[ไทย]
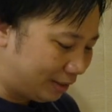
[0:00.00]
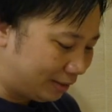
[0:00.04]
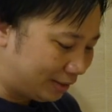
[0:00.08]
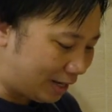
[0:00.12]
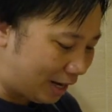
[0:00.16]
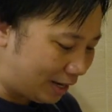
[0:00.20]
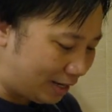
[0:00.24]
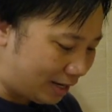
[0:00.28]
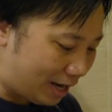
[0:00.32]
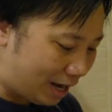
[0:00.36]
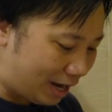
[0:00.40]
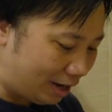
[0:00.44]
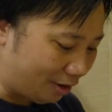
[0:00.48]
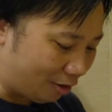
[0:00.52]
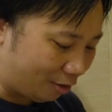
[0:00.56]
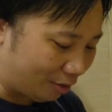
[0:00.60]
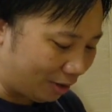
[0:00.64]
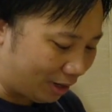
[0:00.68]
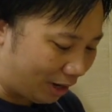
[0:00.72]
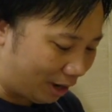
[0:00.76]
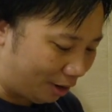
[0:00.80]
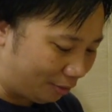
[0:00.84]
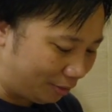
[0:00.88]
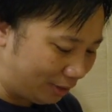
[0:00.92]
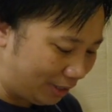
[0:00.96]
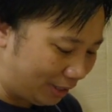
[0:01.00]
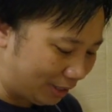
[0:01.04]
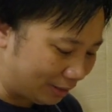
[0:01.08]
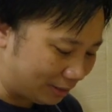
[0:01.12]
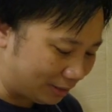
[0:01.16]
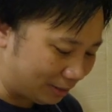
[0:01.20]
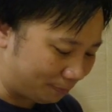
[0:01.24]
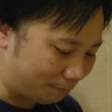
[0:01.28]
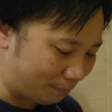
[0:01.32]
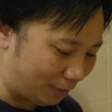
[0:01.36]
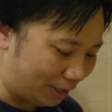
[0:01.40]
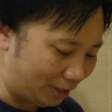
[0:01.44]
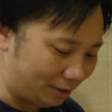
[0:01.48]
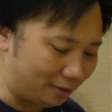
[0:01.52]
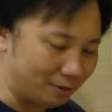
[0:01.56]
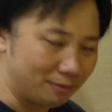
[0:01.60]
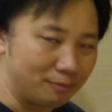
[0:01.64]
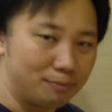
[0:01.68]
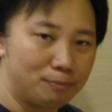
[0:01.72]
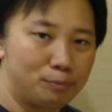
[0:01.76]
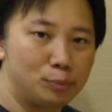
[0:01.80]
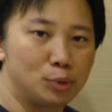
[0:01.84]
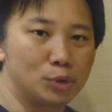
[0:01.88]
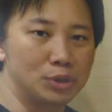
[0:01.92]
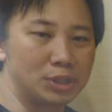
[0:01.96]
ด้านหน้าของเขาเนี่ยจะเป็น
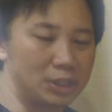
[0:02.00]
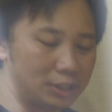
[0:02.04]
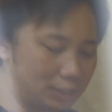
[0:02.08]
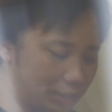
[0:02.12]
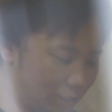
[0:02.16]
โปรเจค